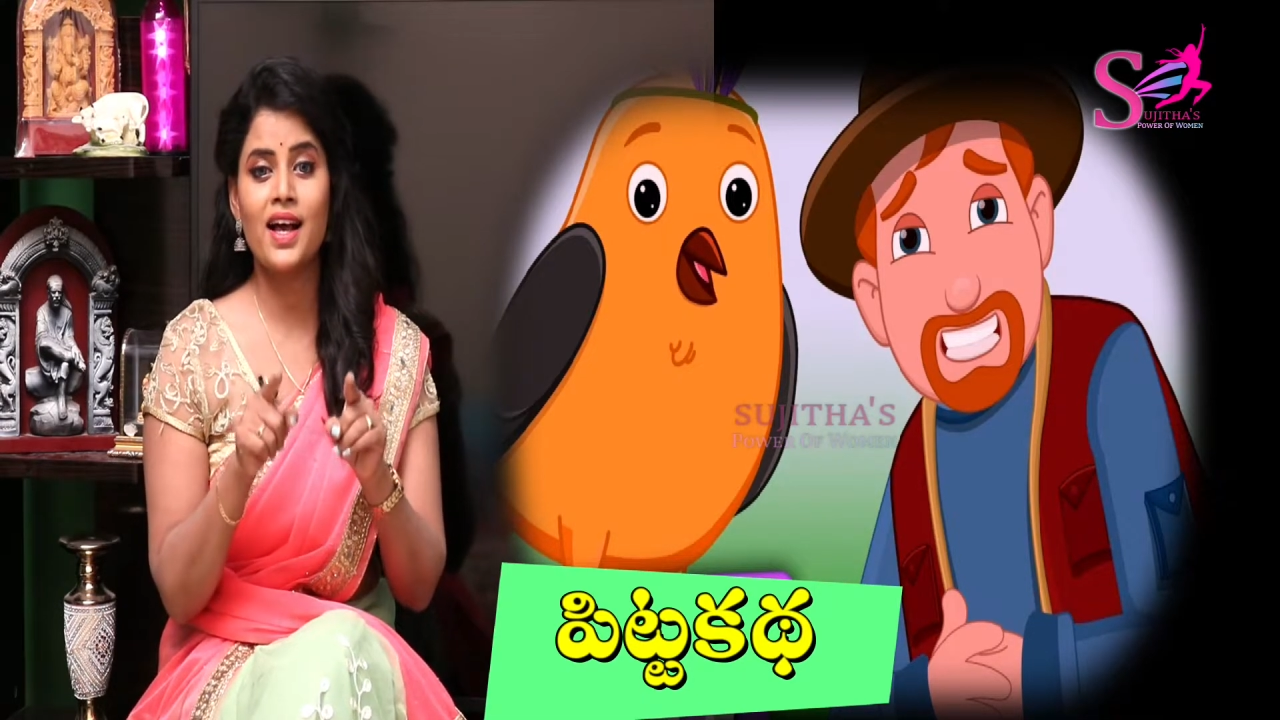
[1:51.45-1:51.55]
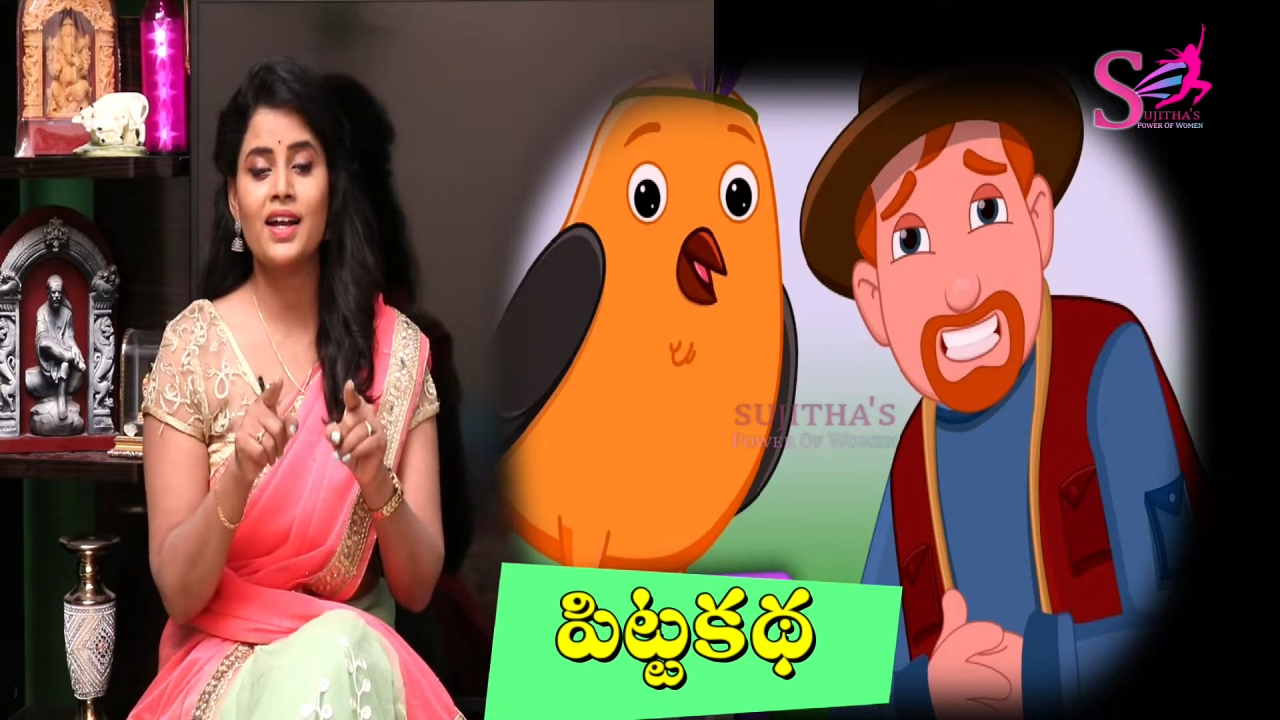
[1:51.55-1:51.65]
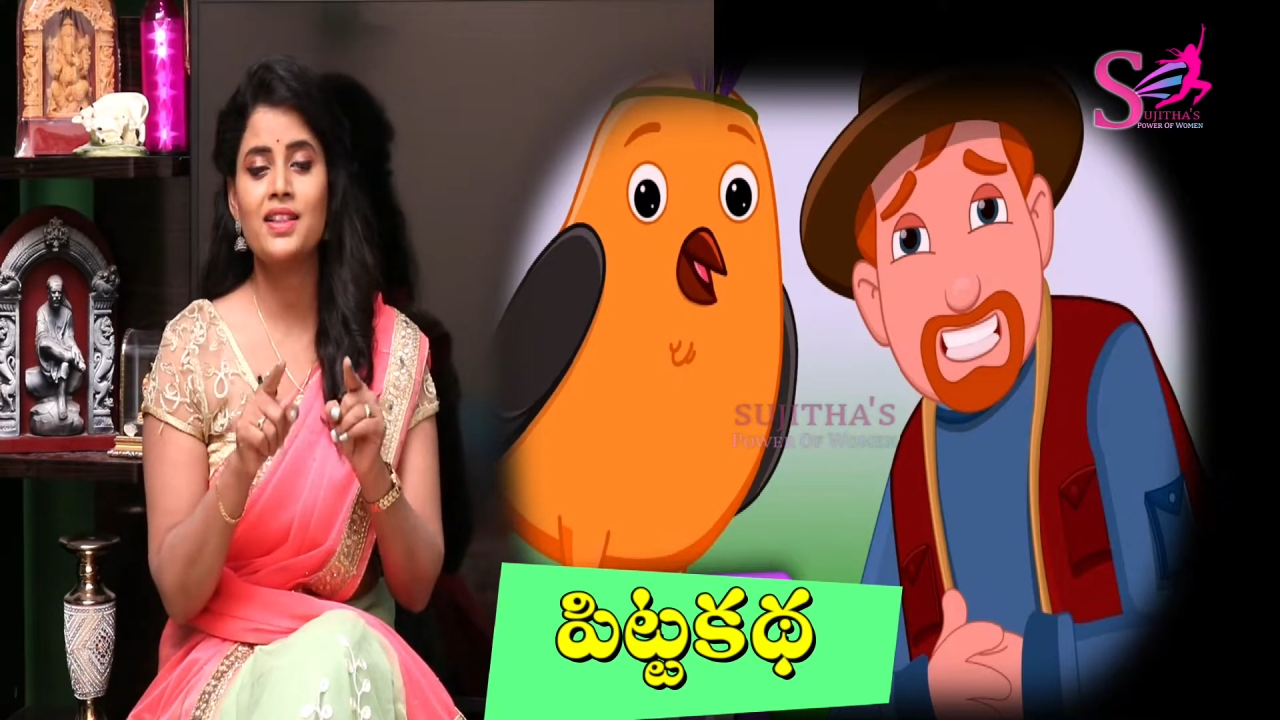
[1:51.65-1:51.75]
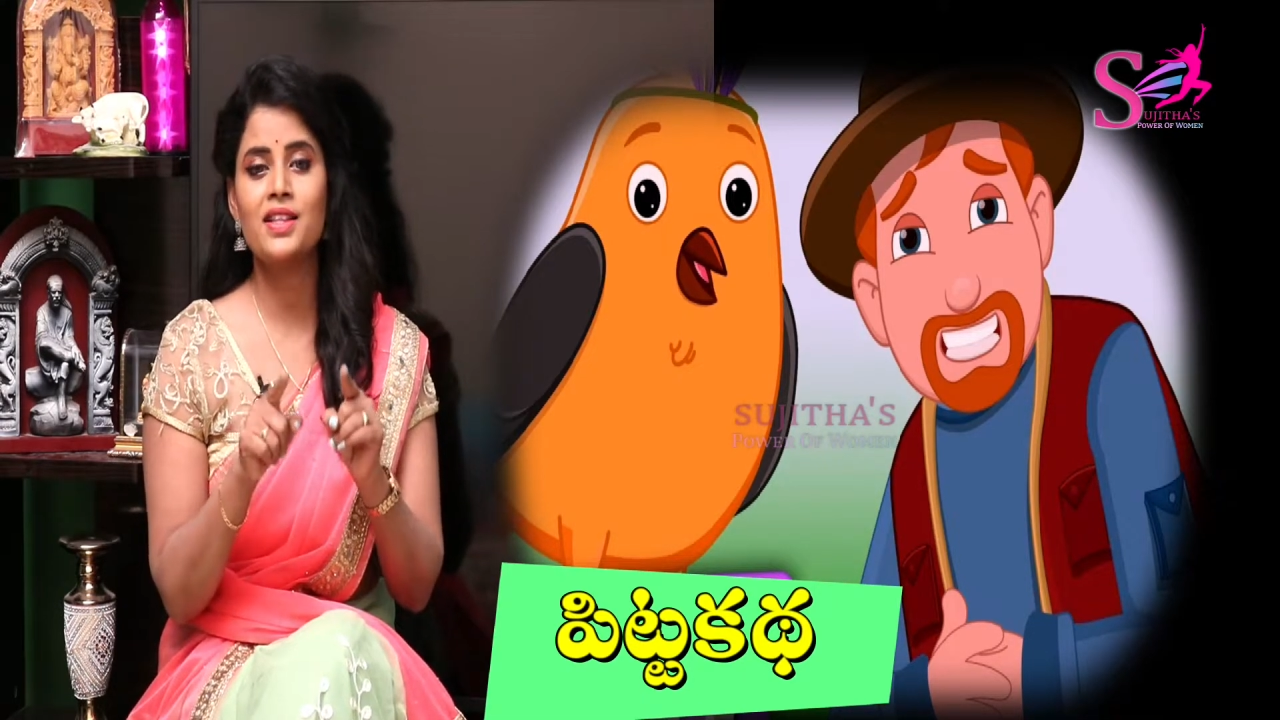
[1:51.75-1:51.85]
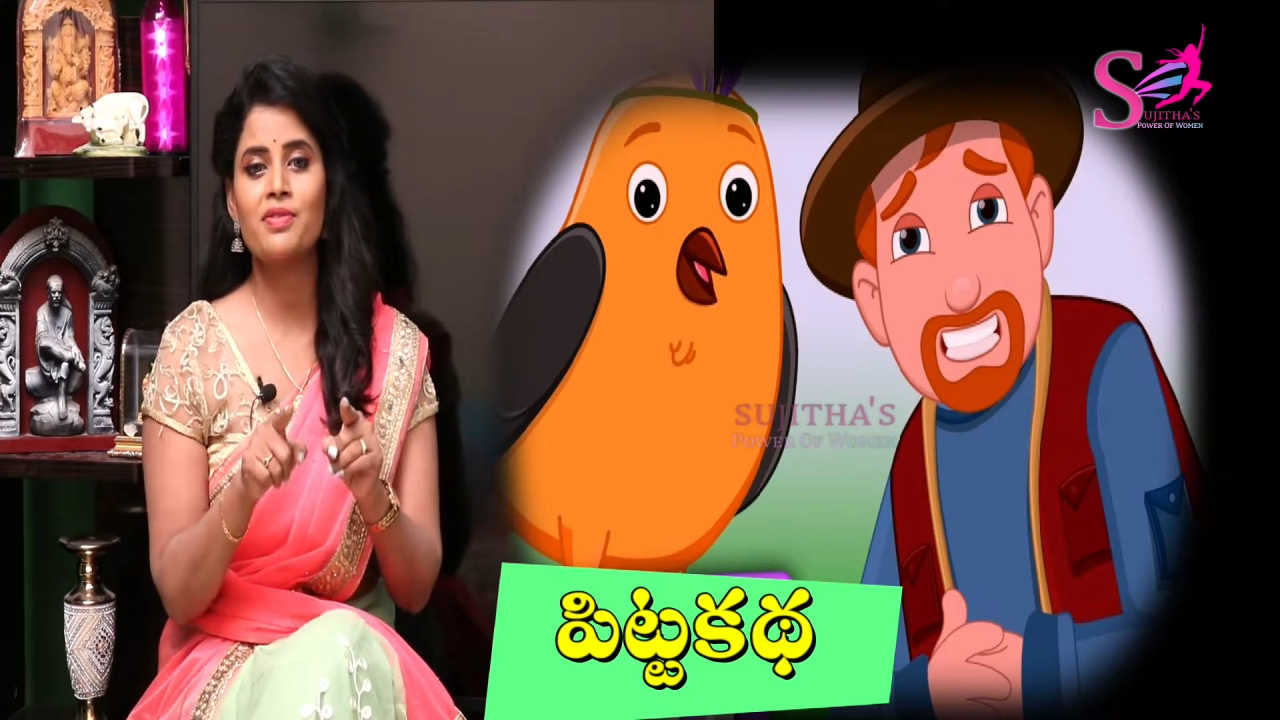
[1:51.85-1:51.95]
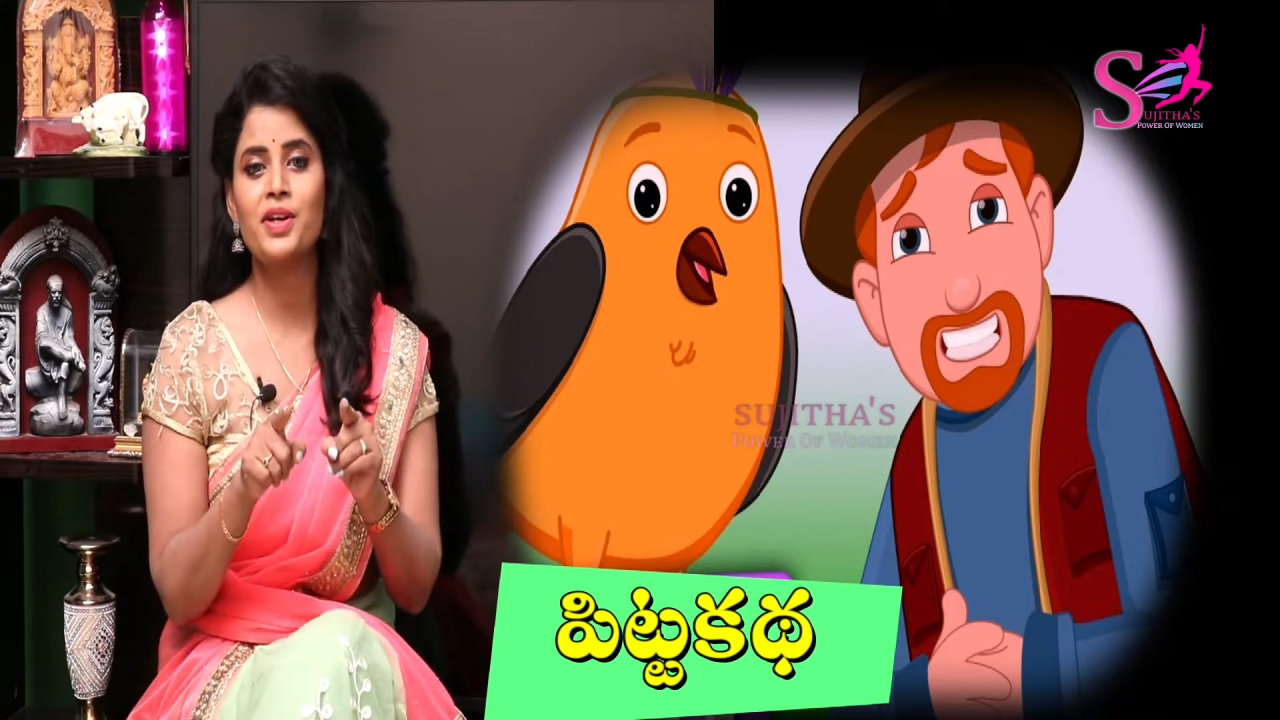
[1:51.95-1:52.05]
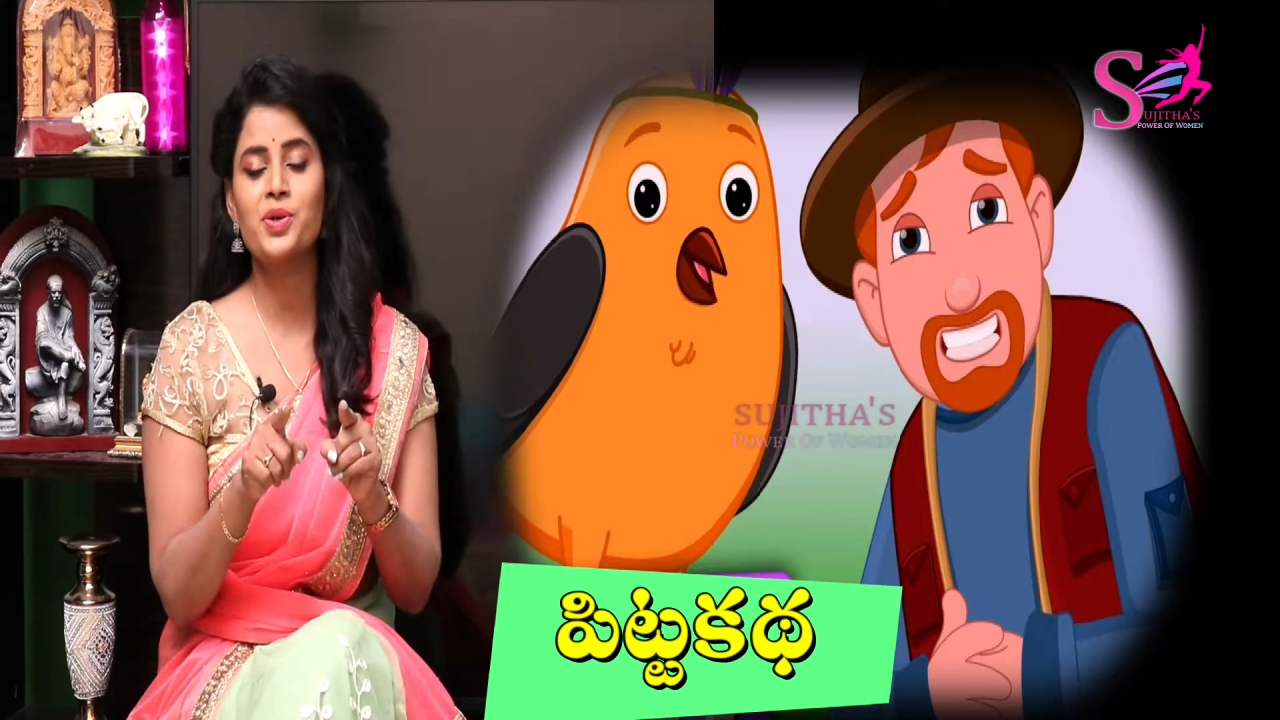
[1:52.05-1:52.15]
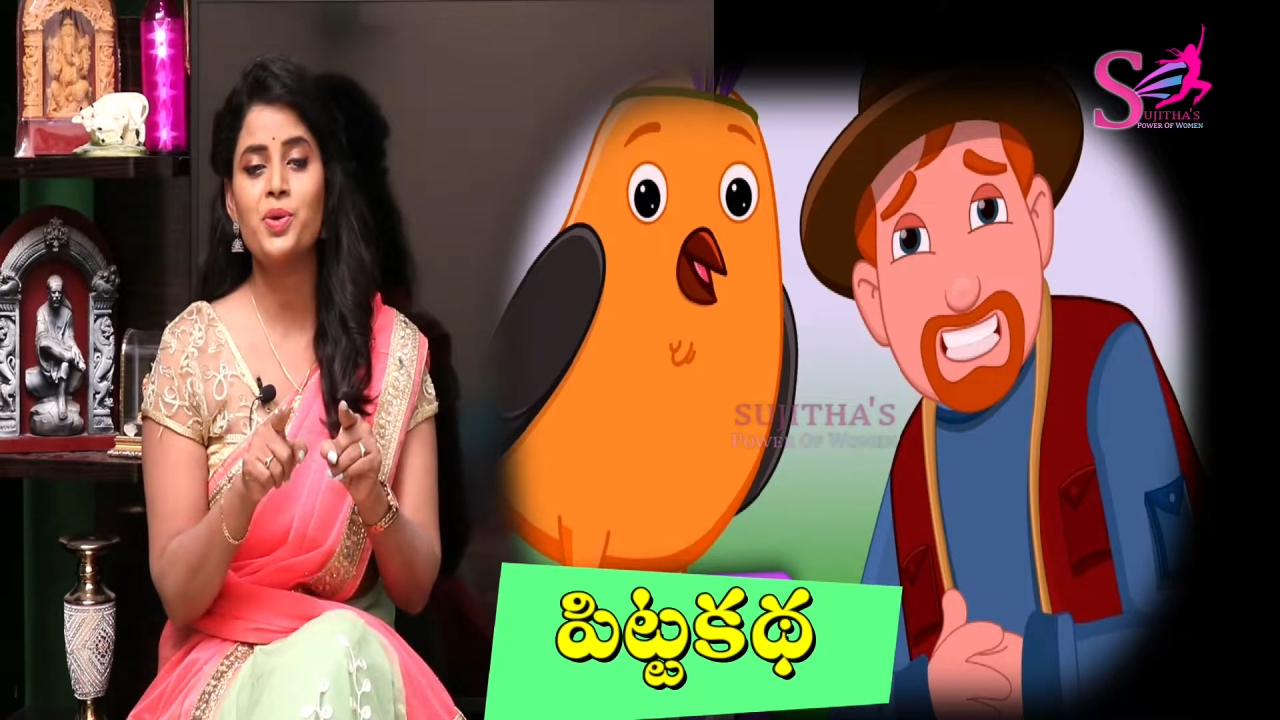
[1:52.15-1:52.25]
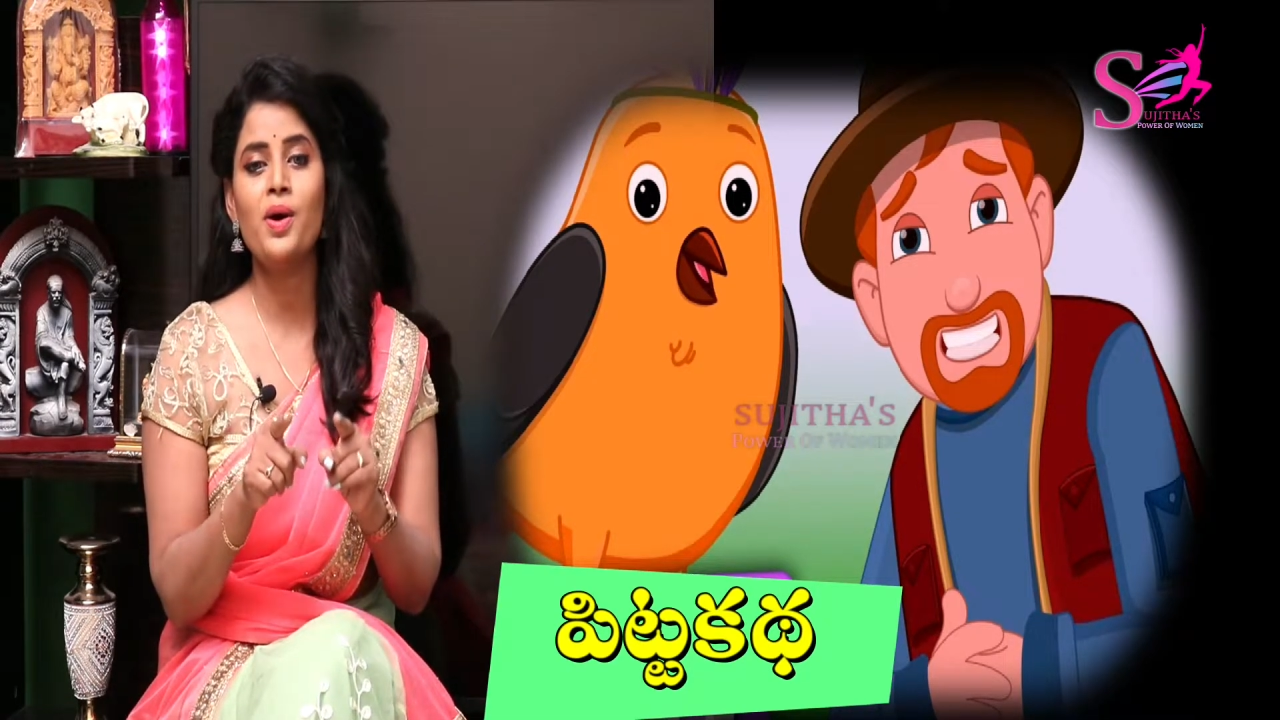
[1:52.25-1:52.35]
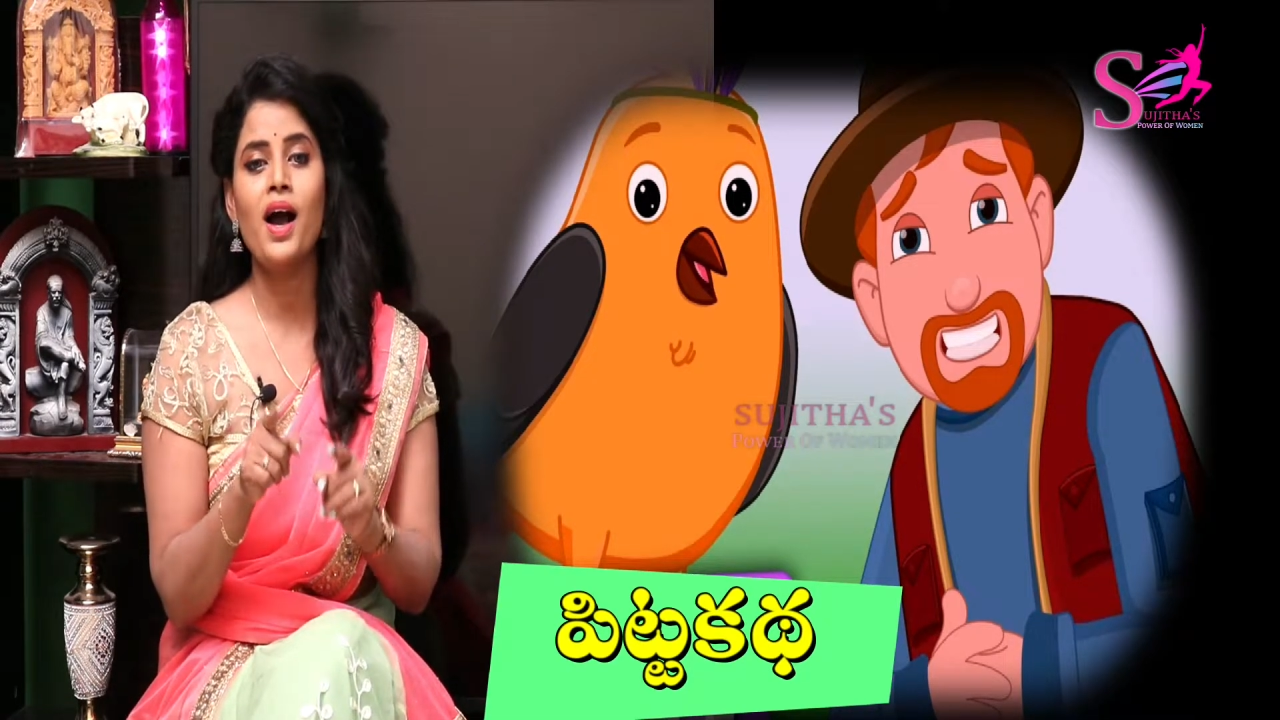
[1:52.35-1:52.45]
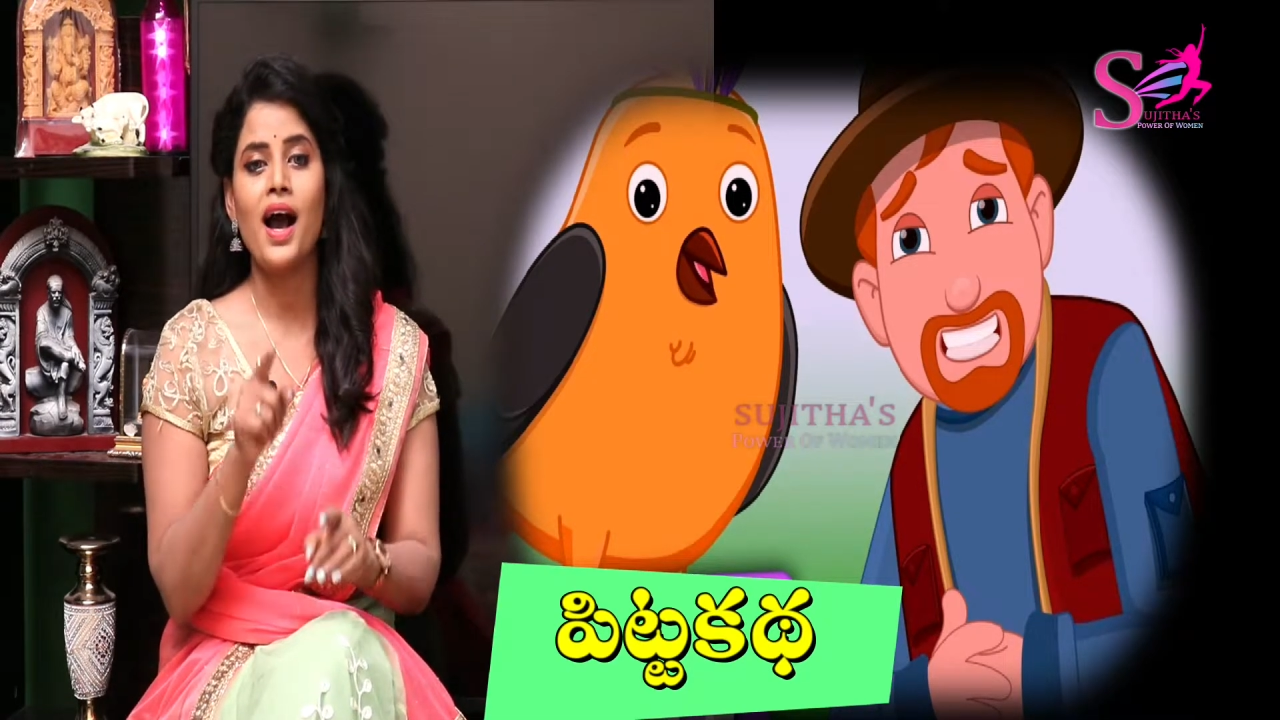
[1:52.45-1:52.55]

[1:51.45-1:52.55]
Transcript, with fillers: రానంత వరకు